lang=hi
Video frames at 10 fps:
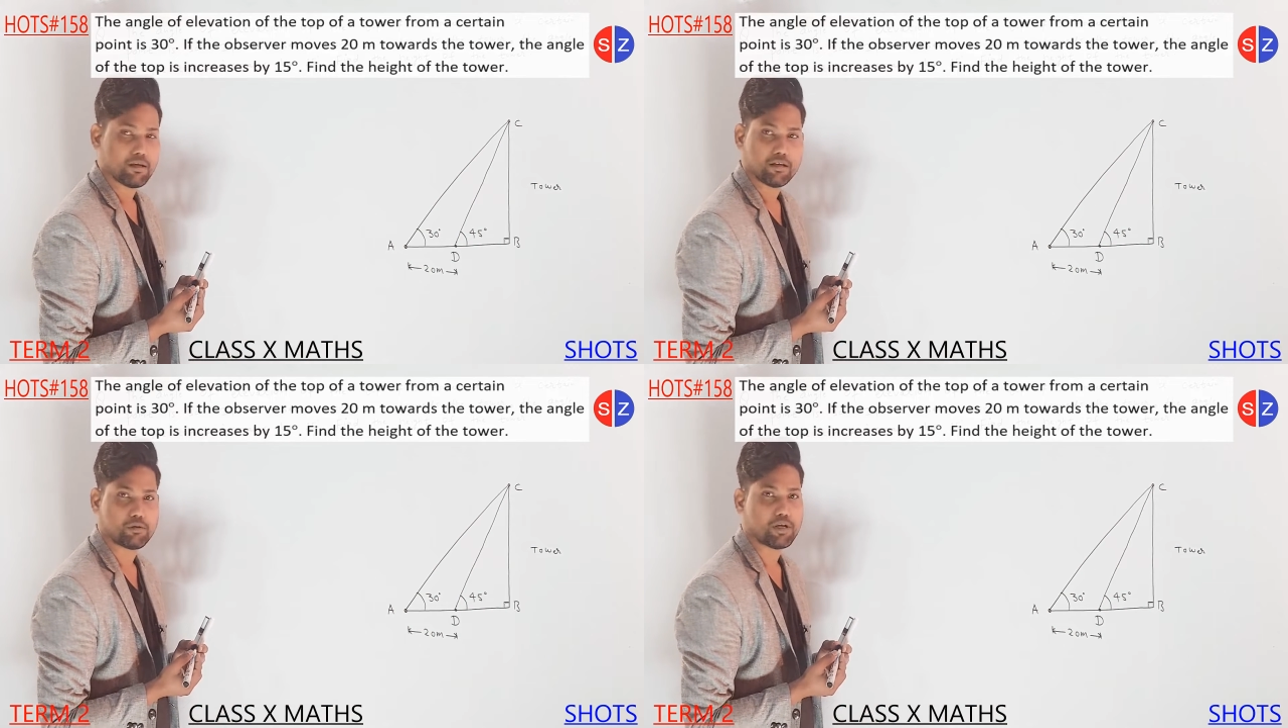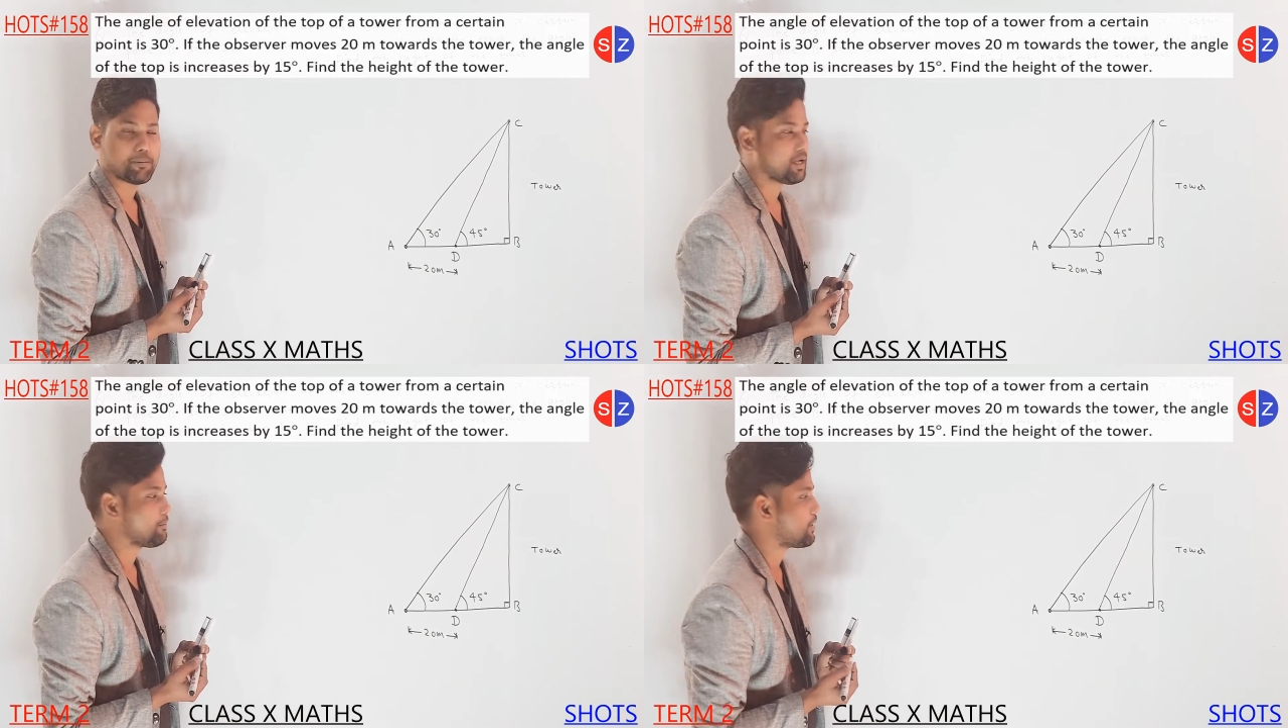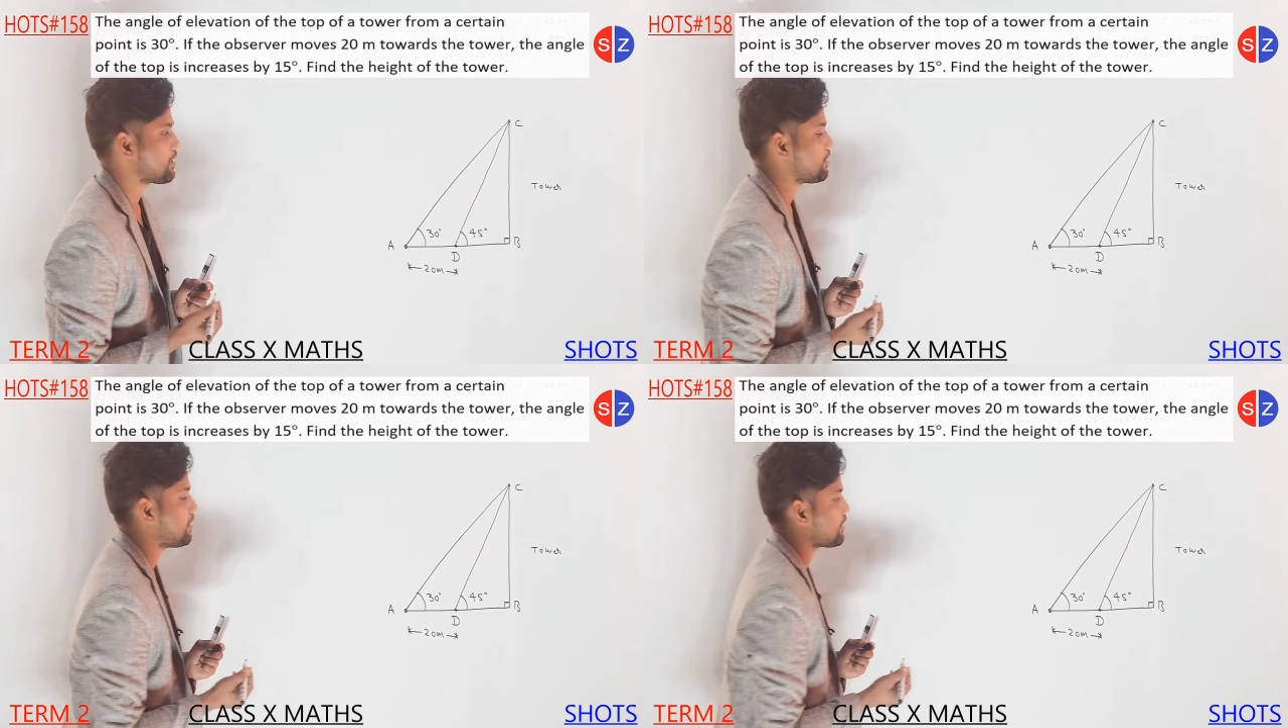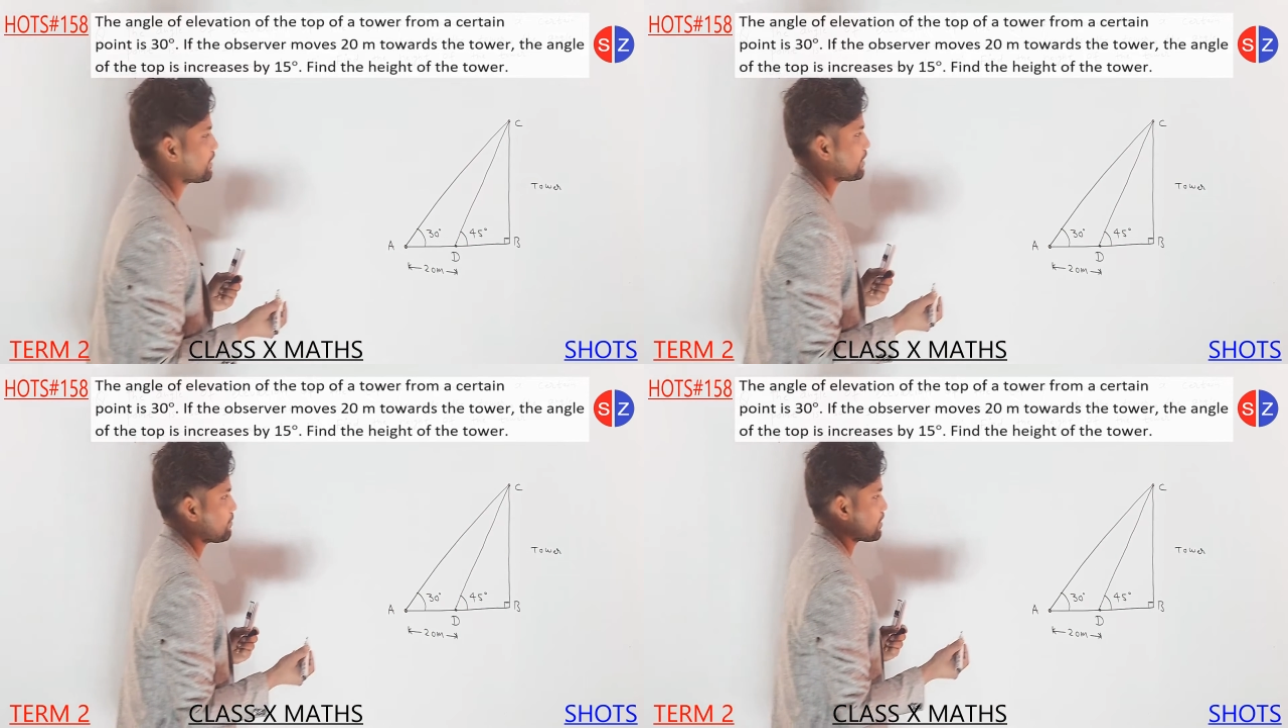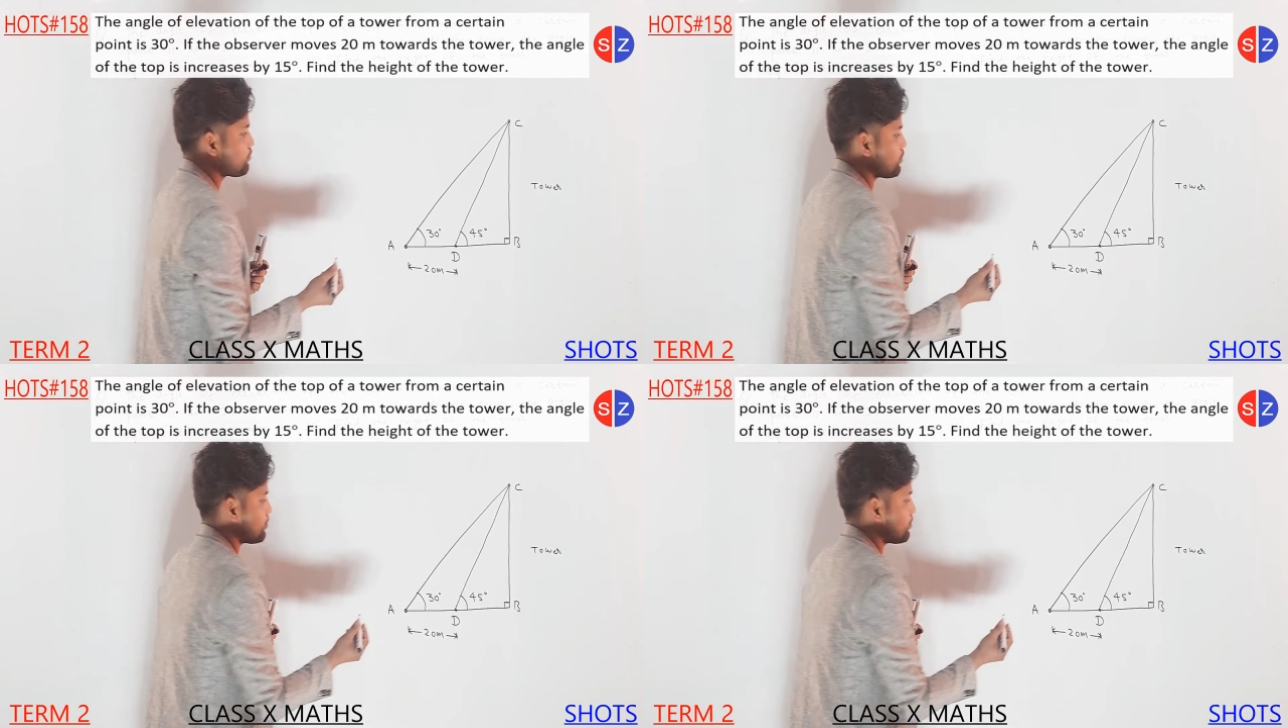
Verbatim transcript: देखो यहाँ पे एक बड़ा वाला ट्राइंगल हमारा फॉर्म